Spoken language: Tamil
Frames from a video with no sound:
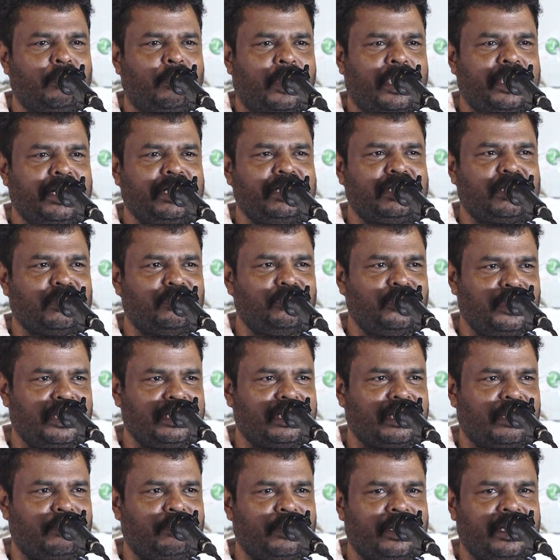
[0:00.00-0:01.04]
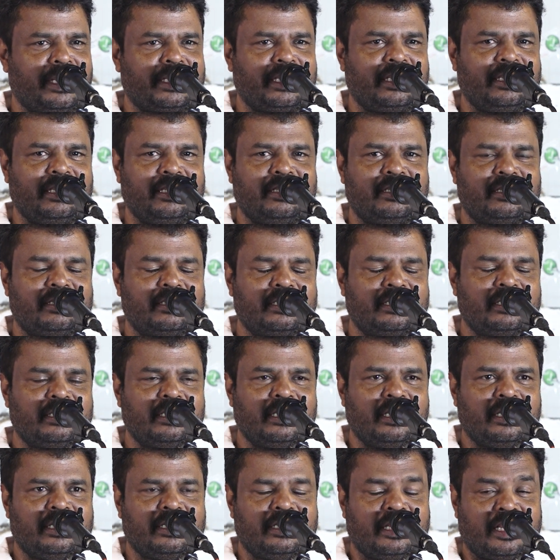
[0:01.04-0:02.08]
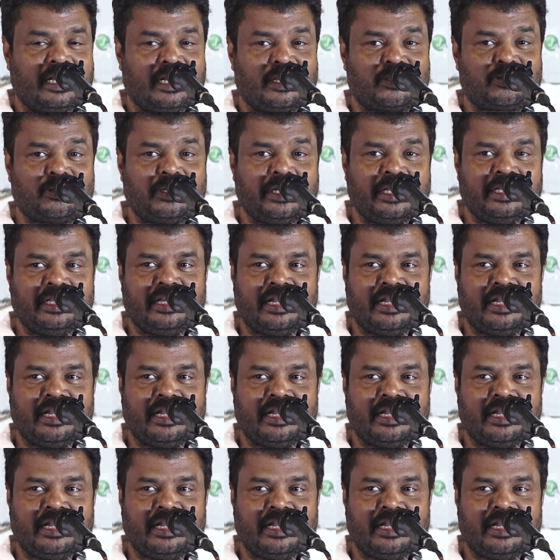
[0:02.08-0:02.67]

படித்து முடித்த பிறகு ஏறக்குறைய